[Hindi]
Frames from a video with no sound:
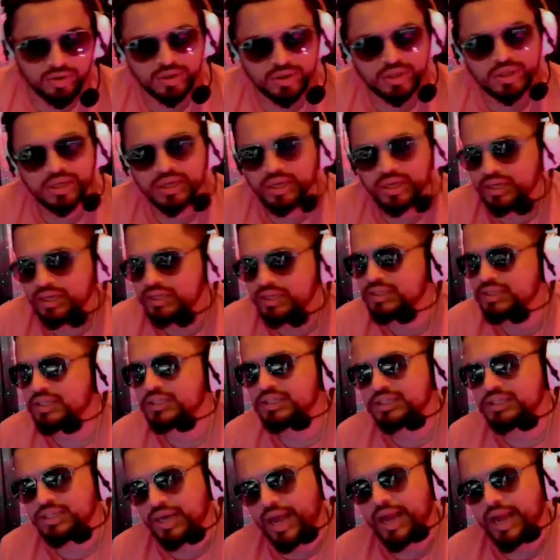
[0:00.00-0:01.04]
he's just
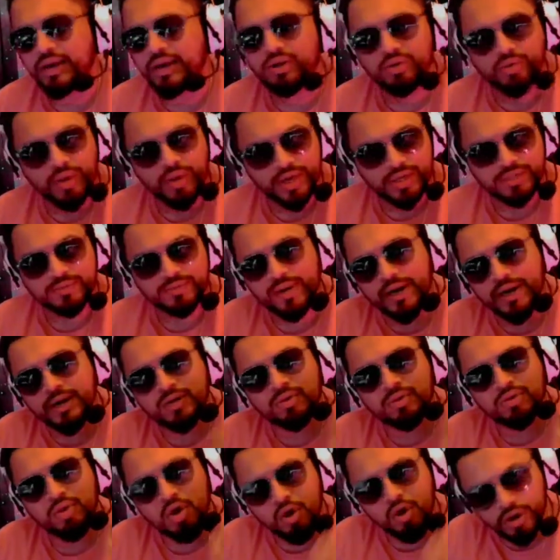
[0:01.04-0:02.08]
trying to explain to
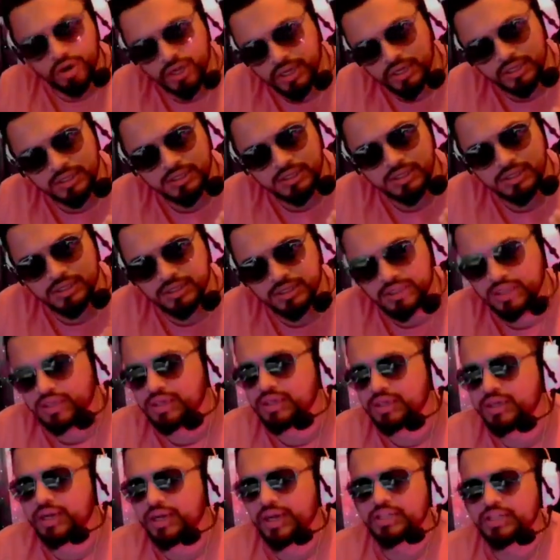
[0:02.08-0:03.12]
the audience the
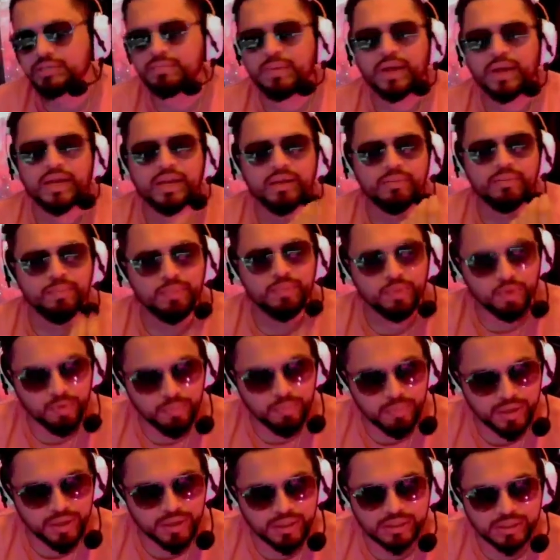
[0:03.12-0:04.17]
aspiring pro
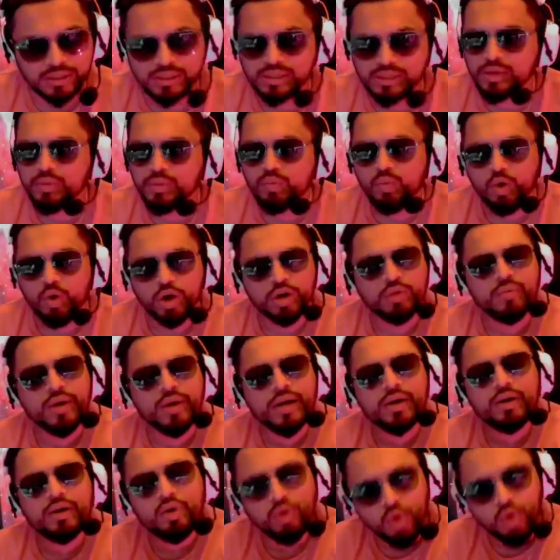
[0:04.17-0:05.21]
players कि what
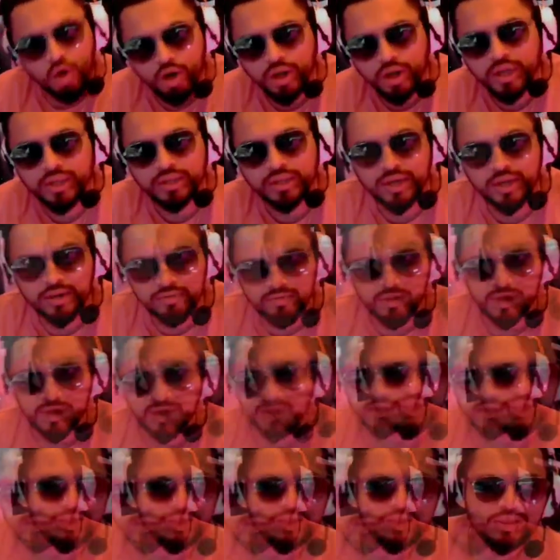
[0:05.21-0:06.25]
went wrong in that fight
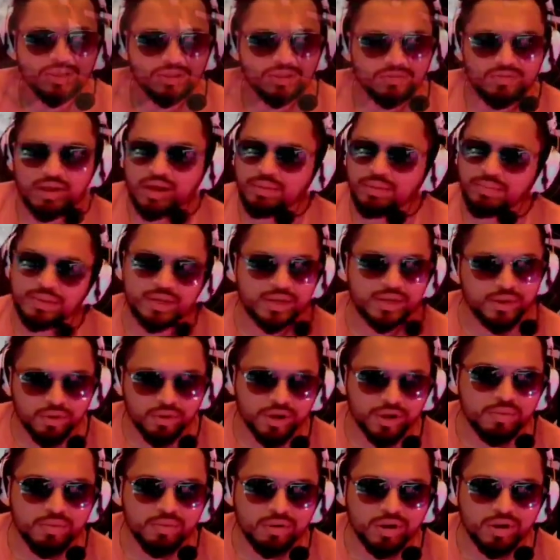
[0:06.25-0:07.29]
वहां पे नियो नहीं
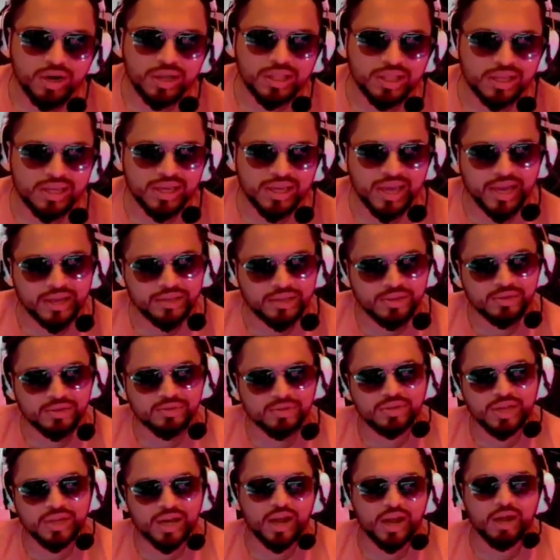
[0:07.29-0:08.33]
बोल रहा था कि एक्सक्यूज
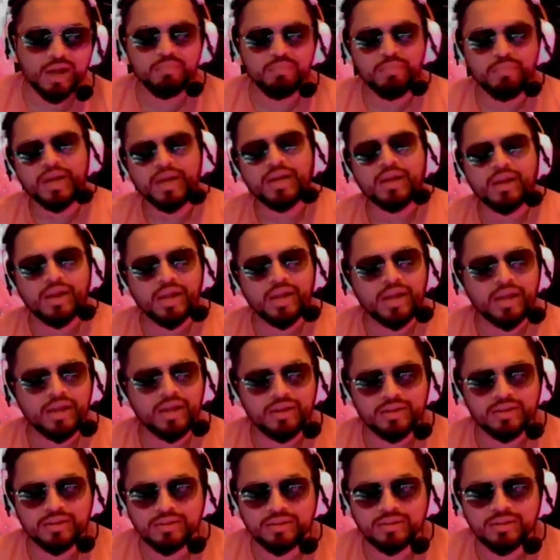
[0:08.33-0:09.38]
अरे हम बेटर है
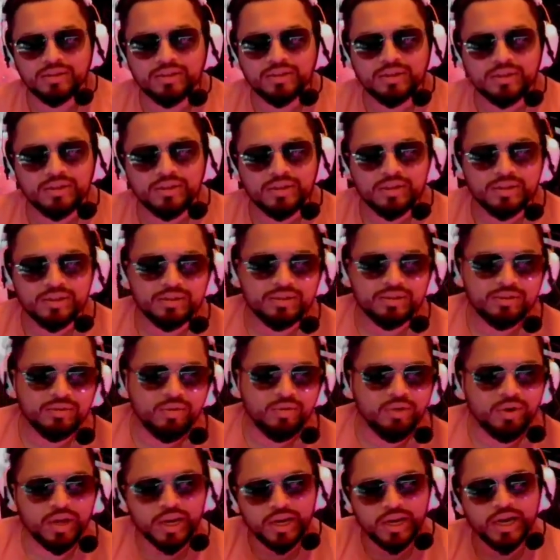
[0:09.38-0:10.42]
वो
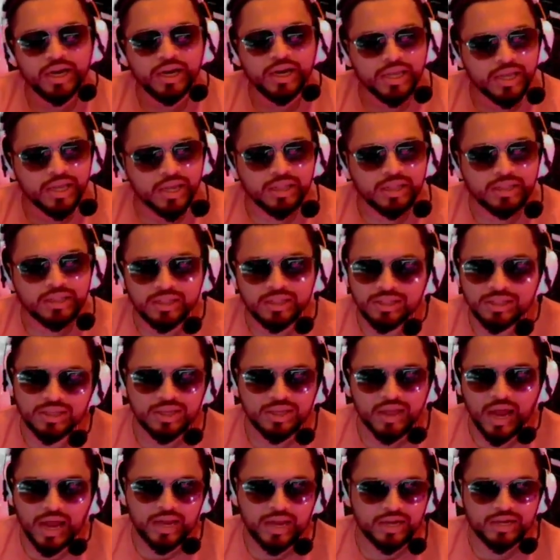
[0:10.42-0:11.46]
ग्रेनेड की गलती थी
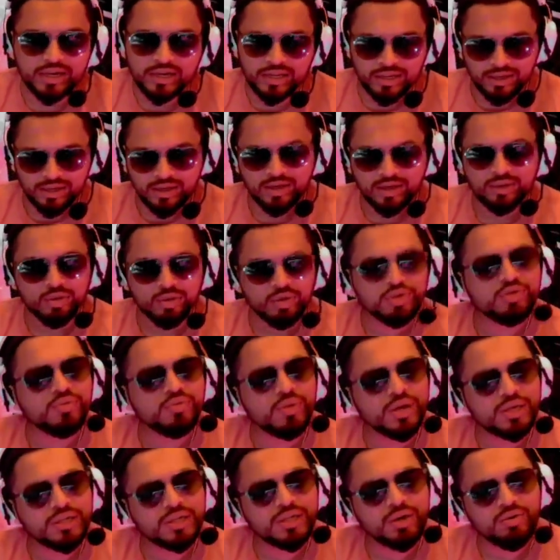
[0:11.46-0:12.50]
आई डेंट हियर दोज
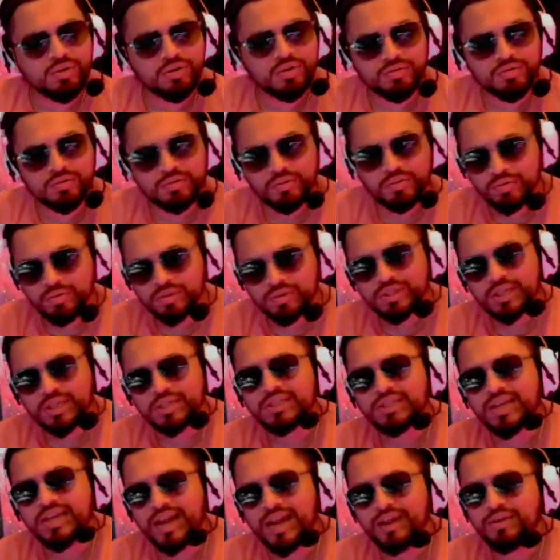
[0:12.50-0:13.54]
वर्ड्स आउट ऑफ हिम ही वाज जस्ट
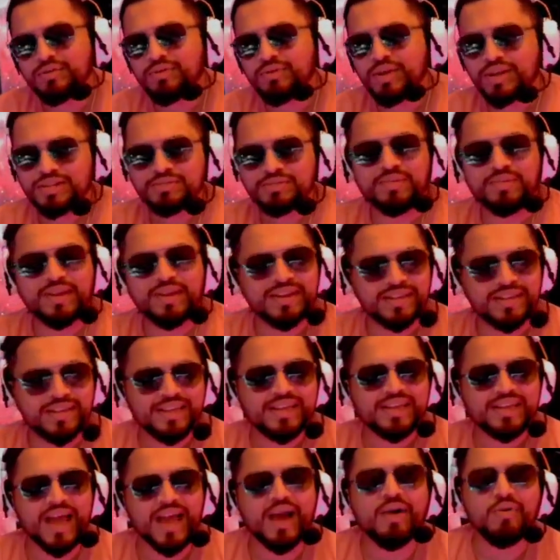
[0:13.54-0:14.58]
ट्राइंग टू एक्सप्लेन कि
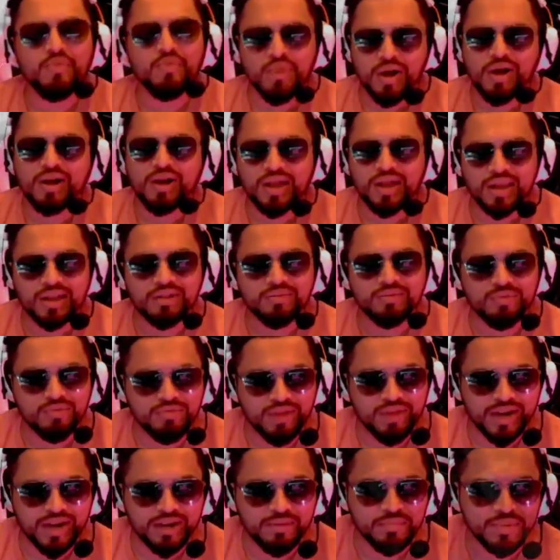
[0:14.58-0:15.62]
क्या हुआ गलत वो
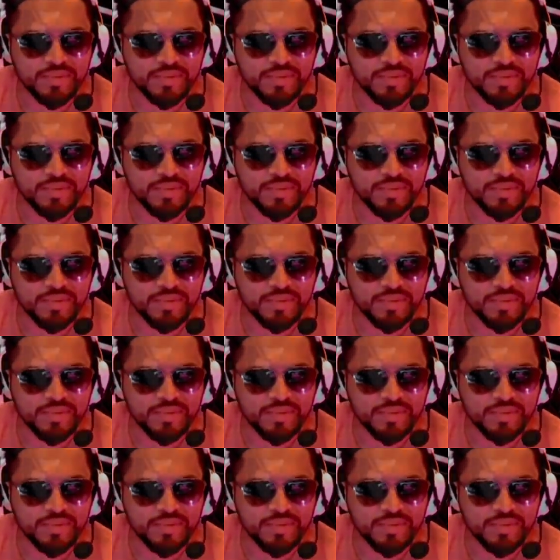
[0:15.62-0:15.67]
फाइट में